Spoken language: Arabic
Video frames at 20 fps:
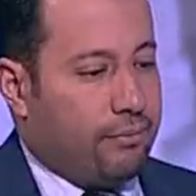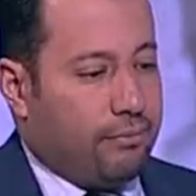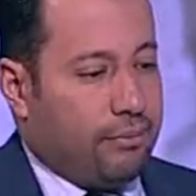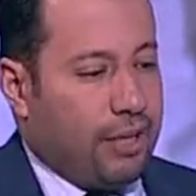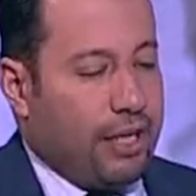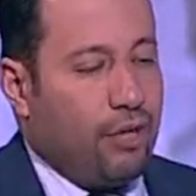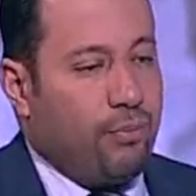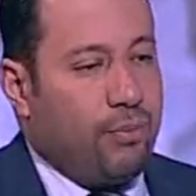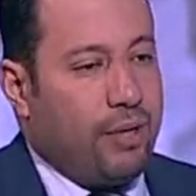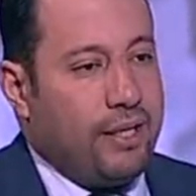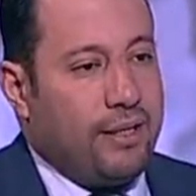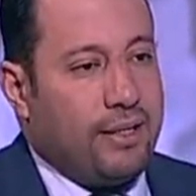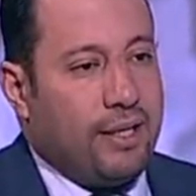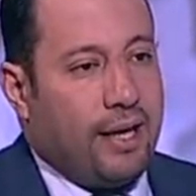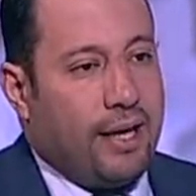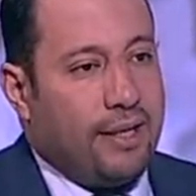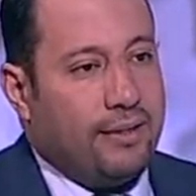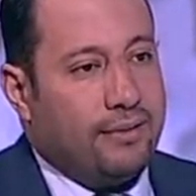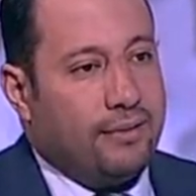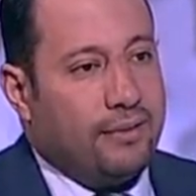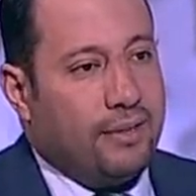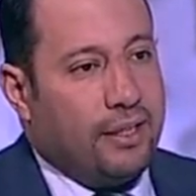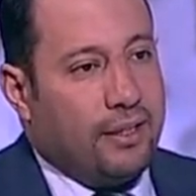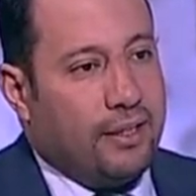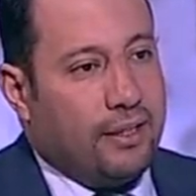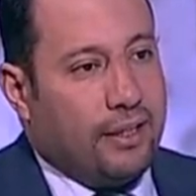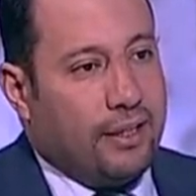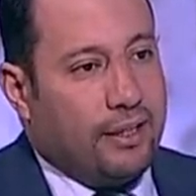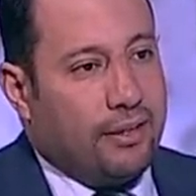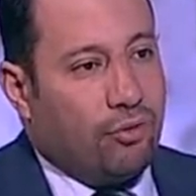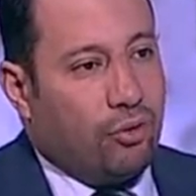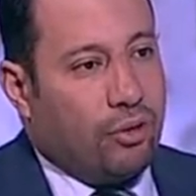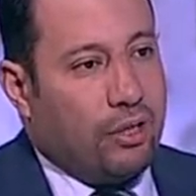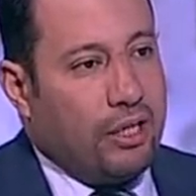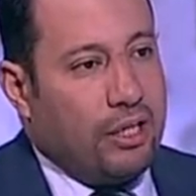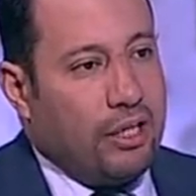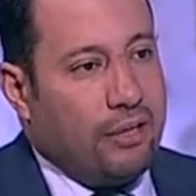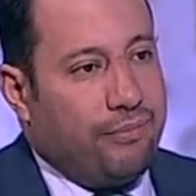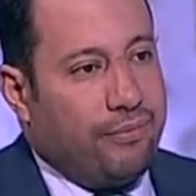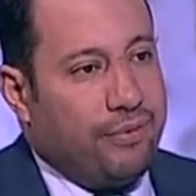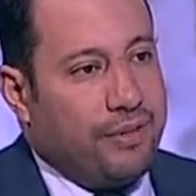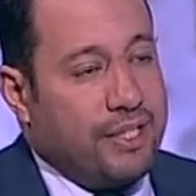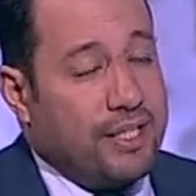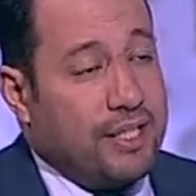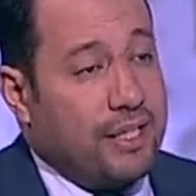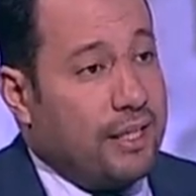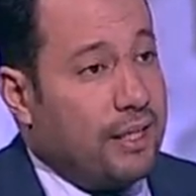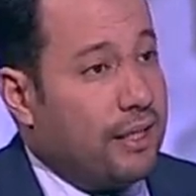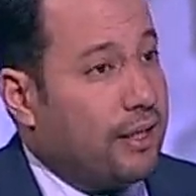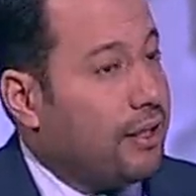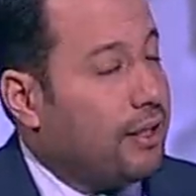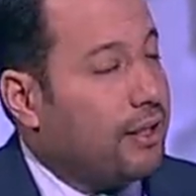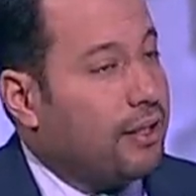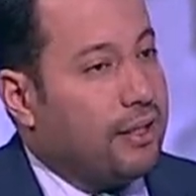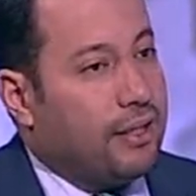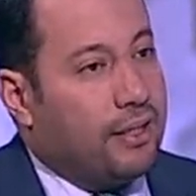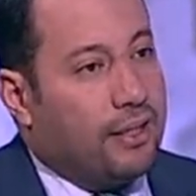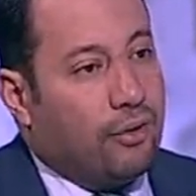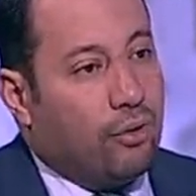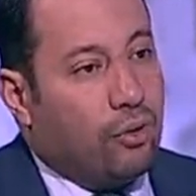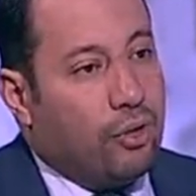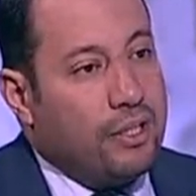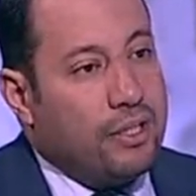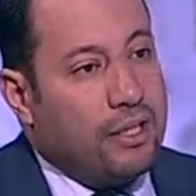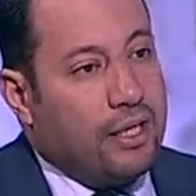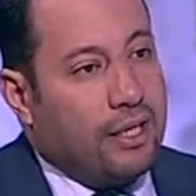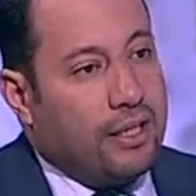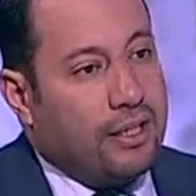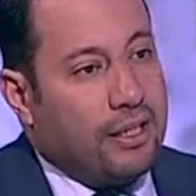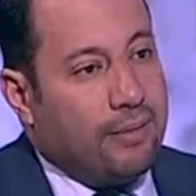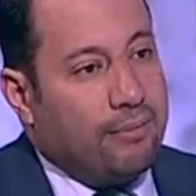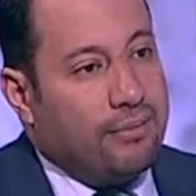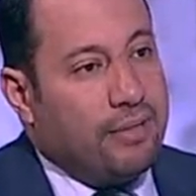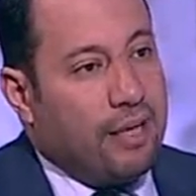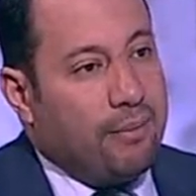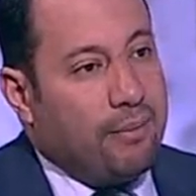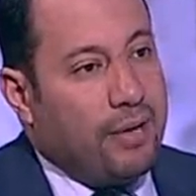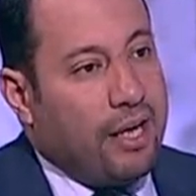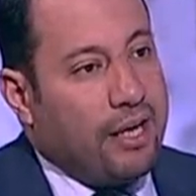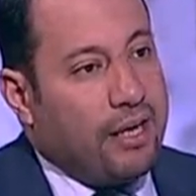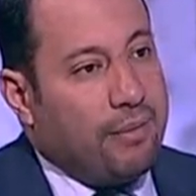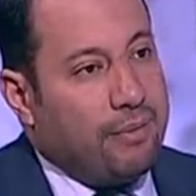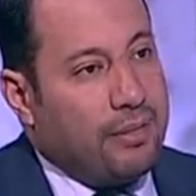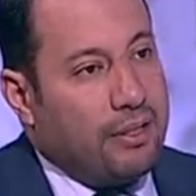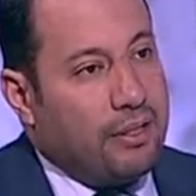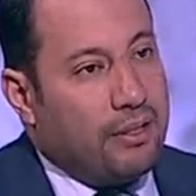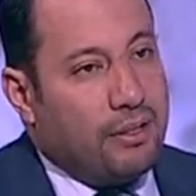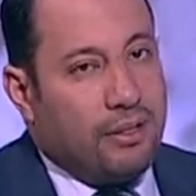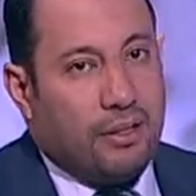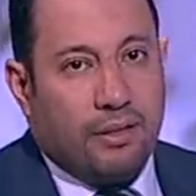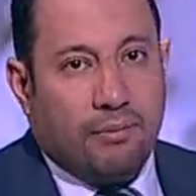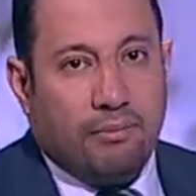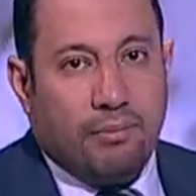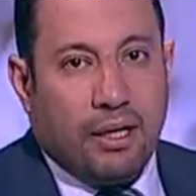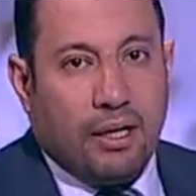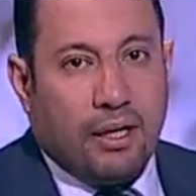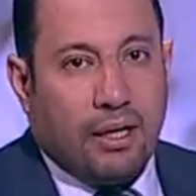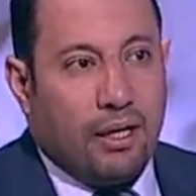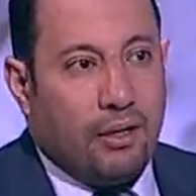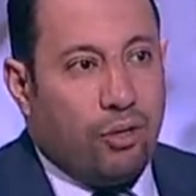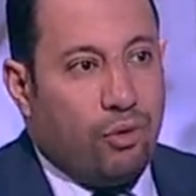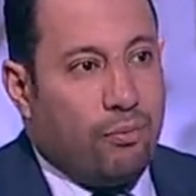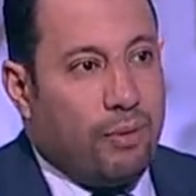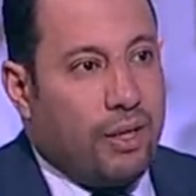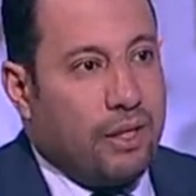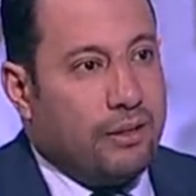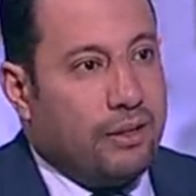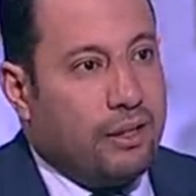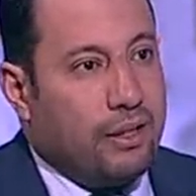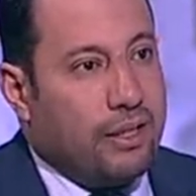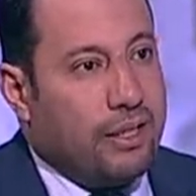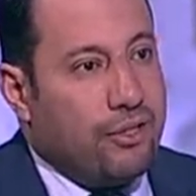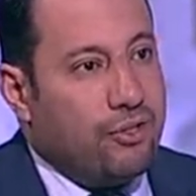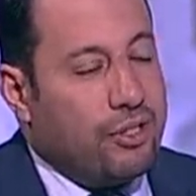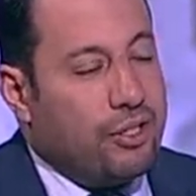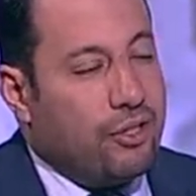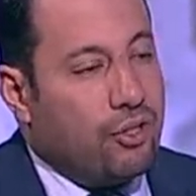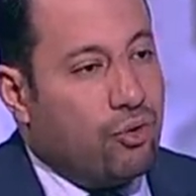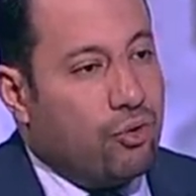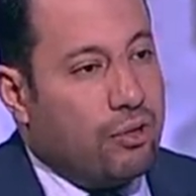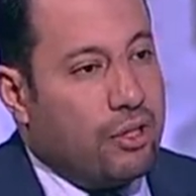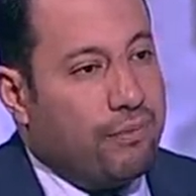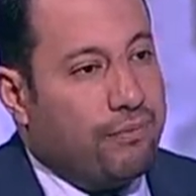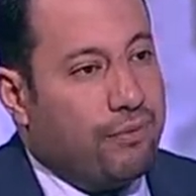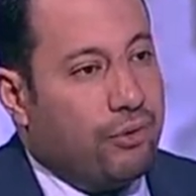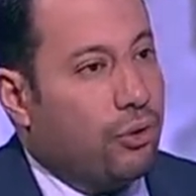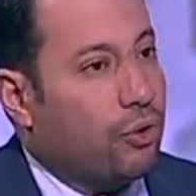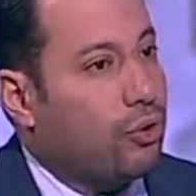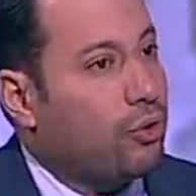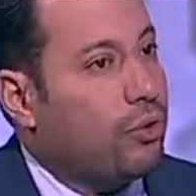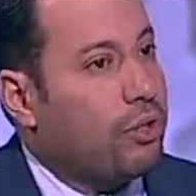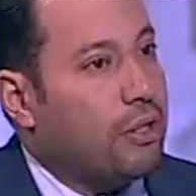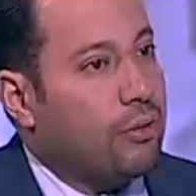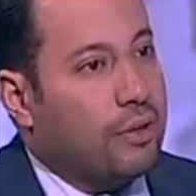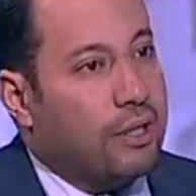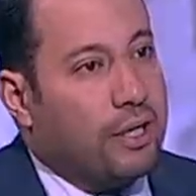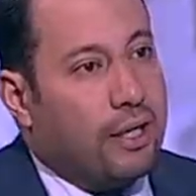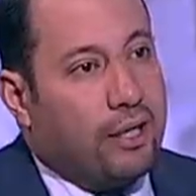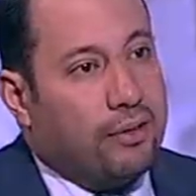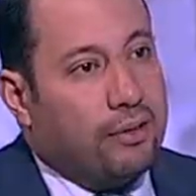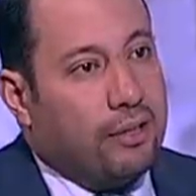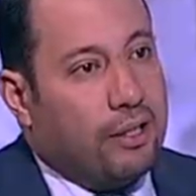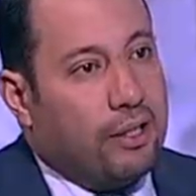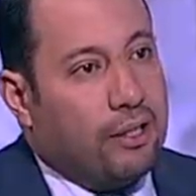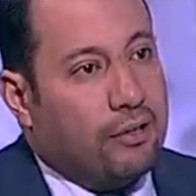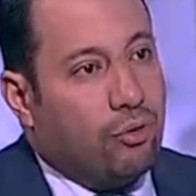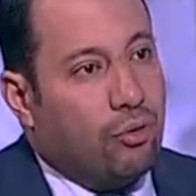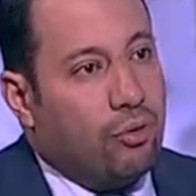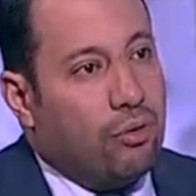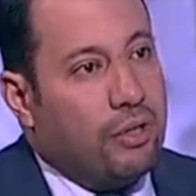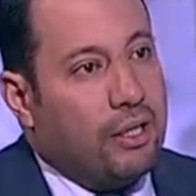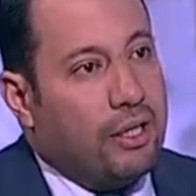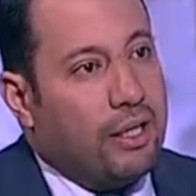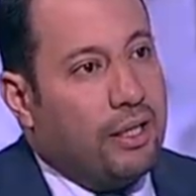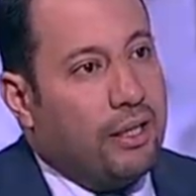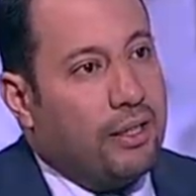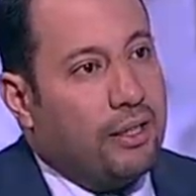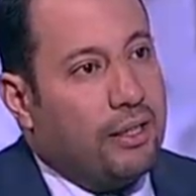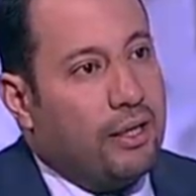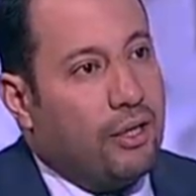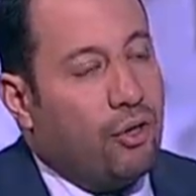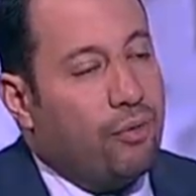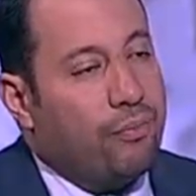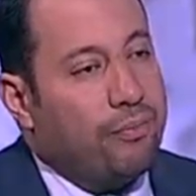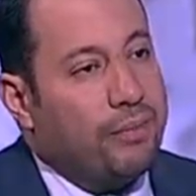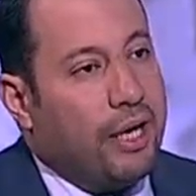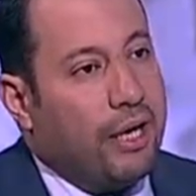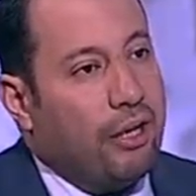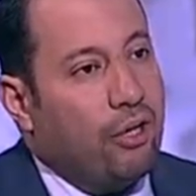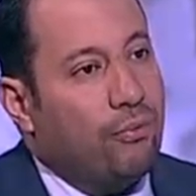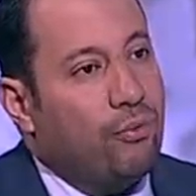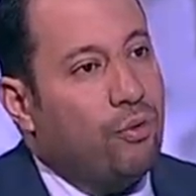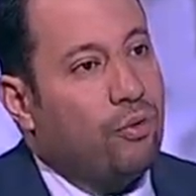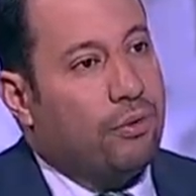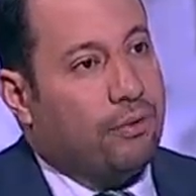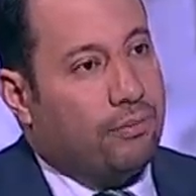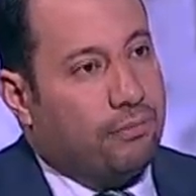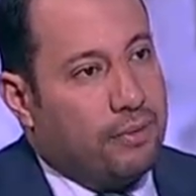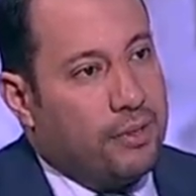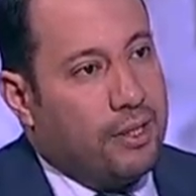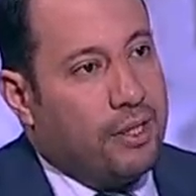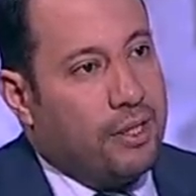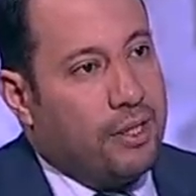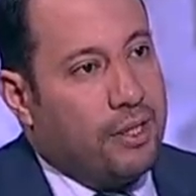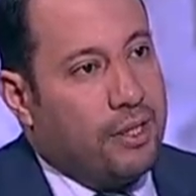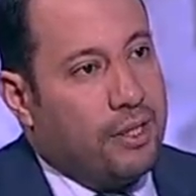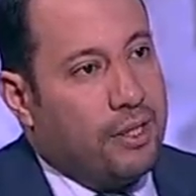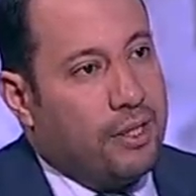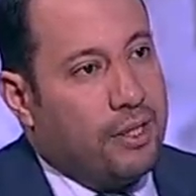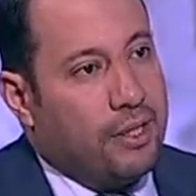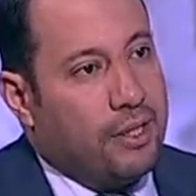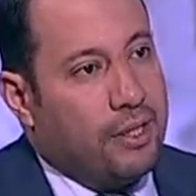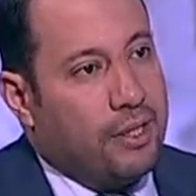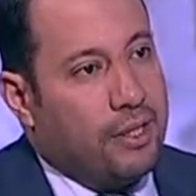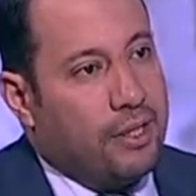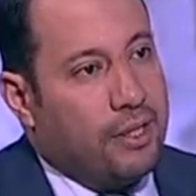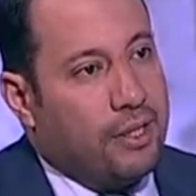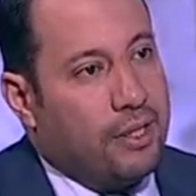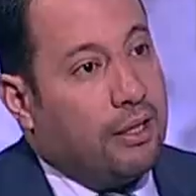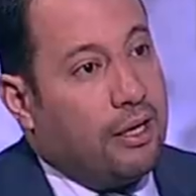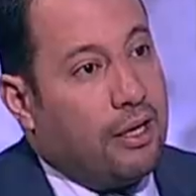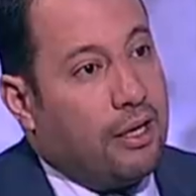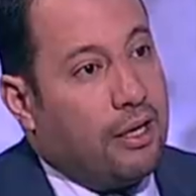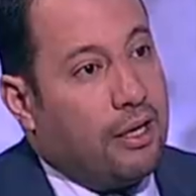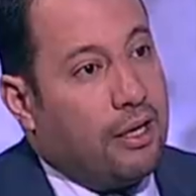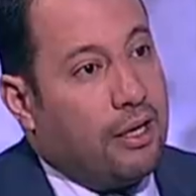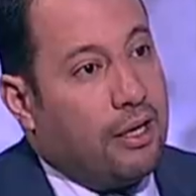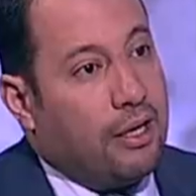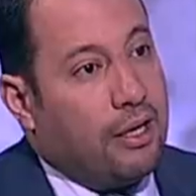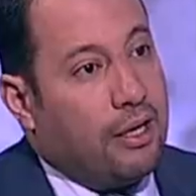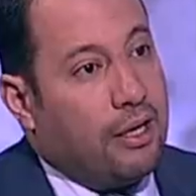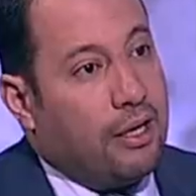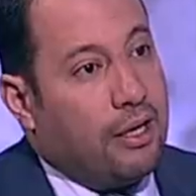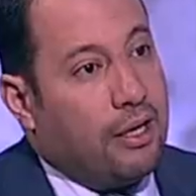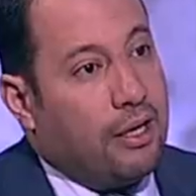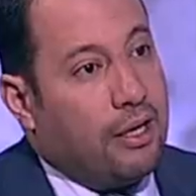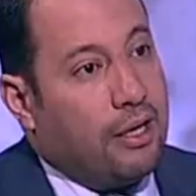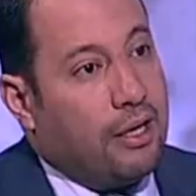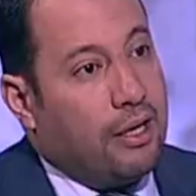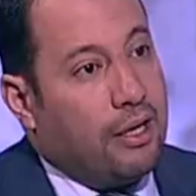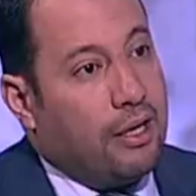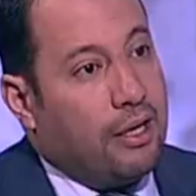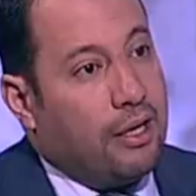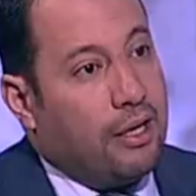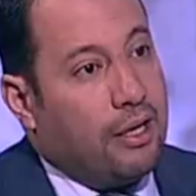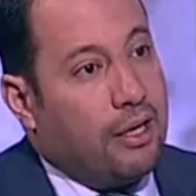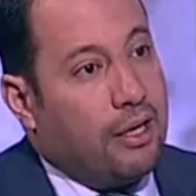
نحن بعيدا عن آه، أن نقلب في السنة أريد أن أبدأ معك من ما قاله بعض اللاجئين السوريين في الأردن لوكالة الأناضول أنهم يحلمون سقوط النظام بعودته